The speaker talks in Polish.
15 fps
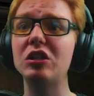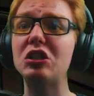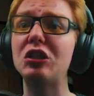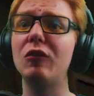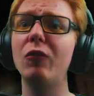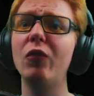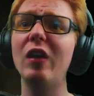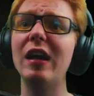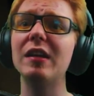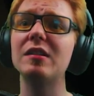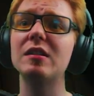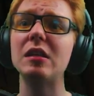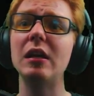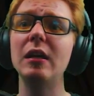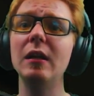
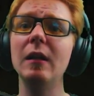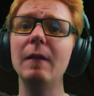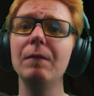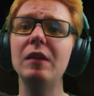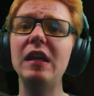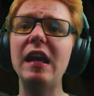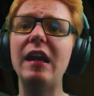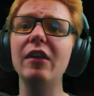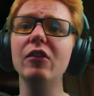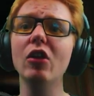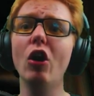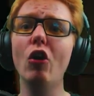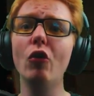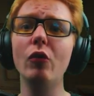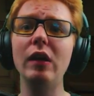świec.
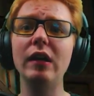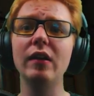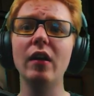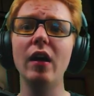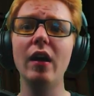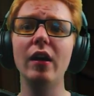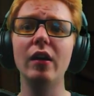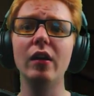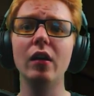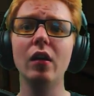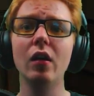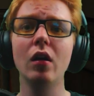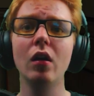Ignoring her.